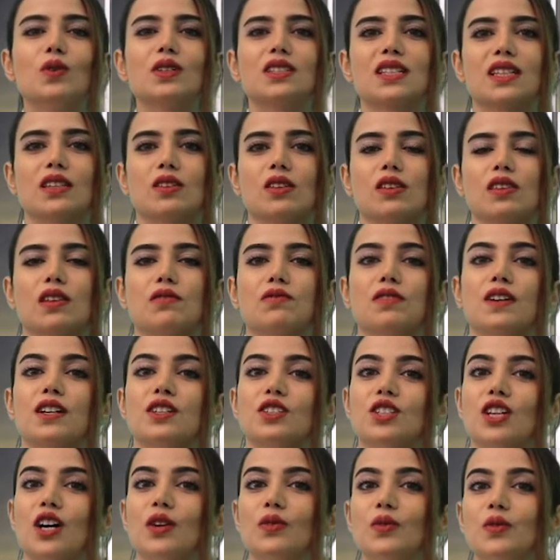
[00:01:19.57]

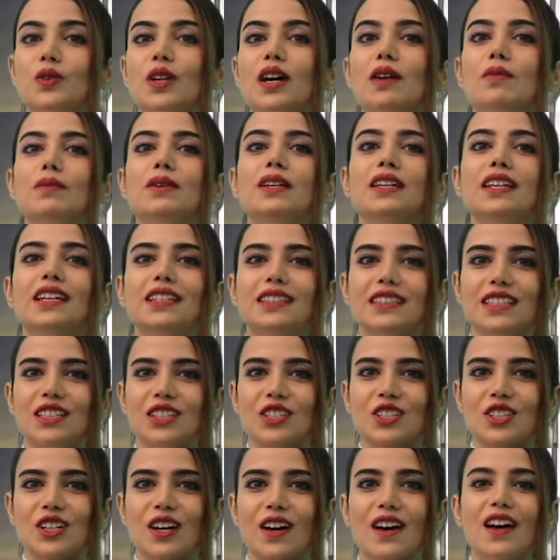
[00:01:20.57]
وستتفاجؤون
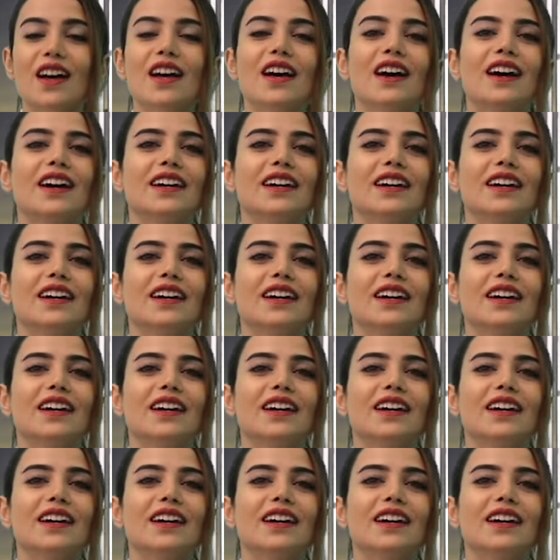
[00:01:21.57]
بالنتيجة